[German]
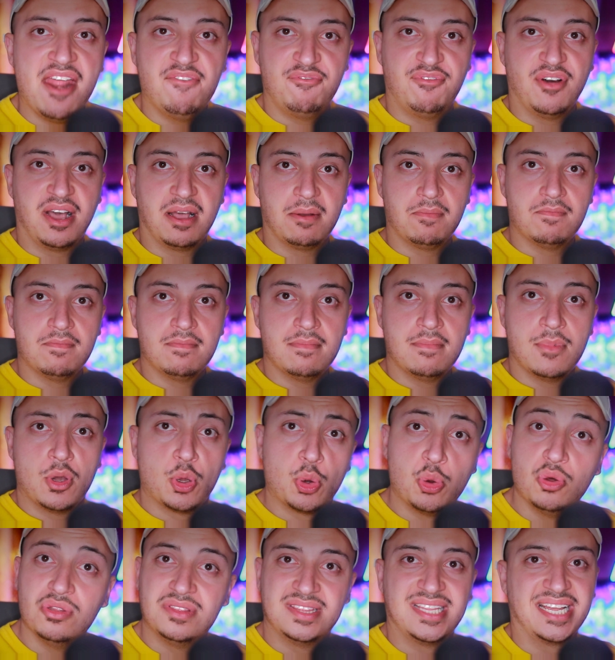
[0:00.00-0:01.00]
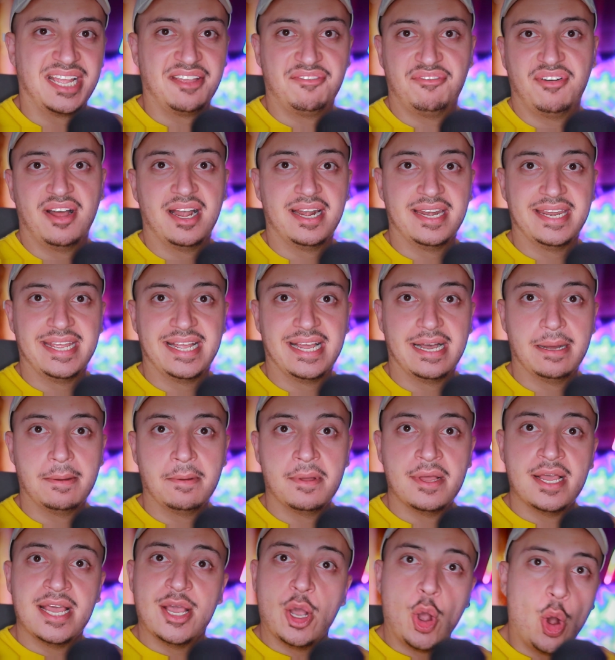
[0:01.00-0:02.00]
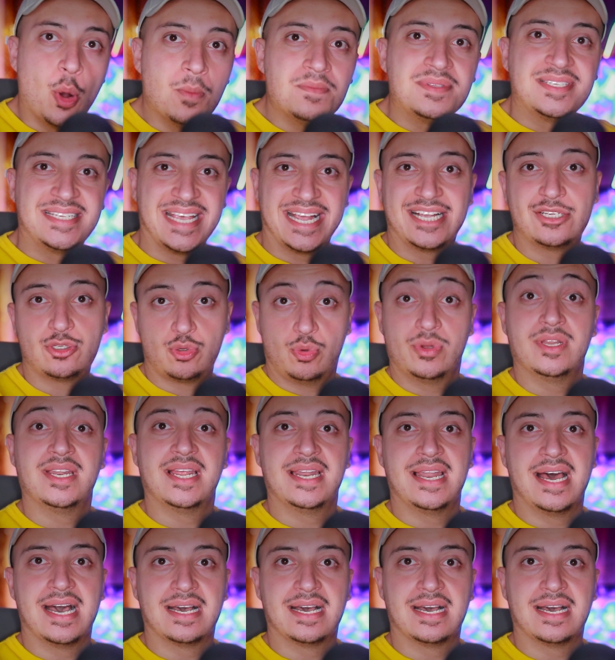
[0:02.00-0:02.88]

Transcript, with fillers: einfach runtergefallen, Digga. Um 6 Uhr in der